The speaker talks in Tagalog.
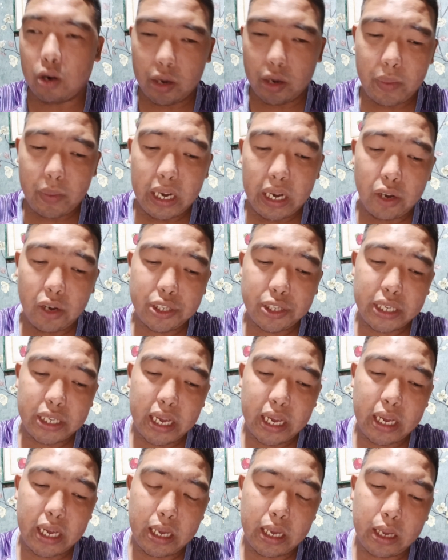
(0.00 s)
or
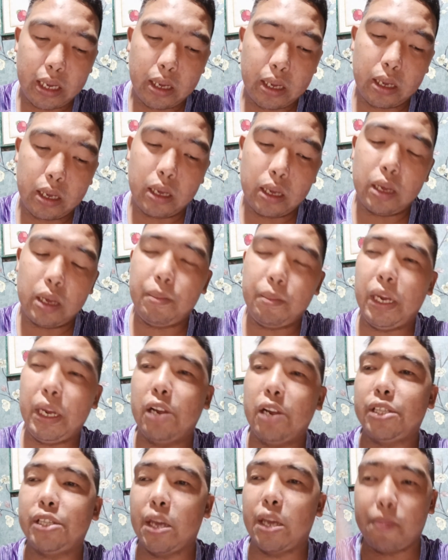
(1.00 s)
Veloce.
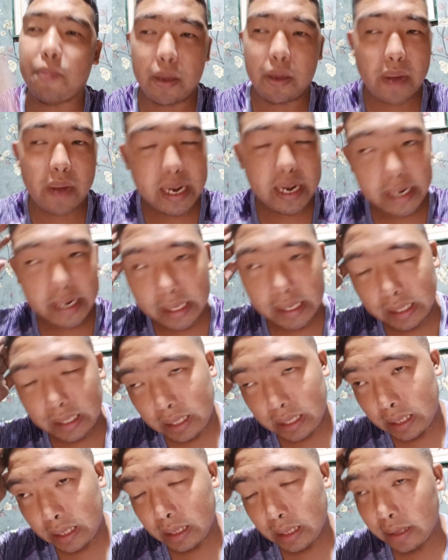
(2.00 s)
Veloce
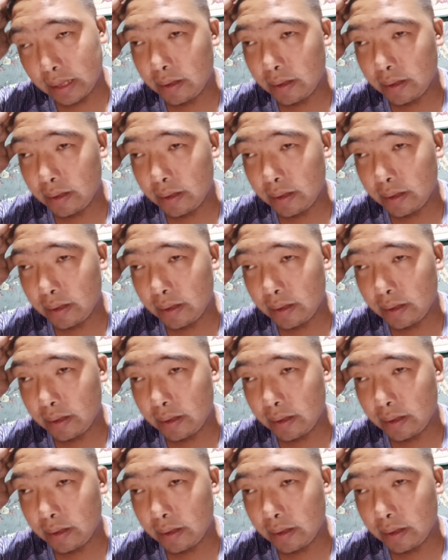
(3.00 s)
500.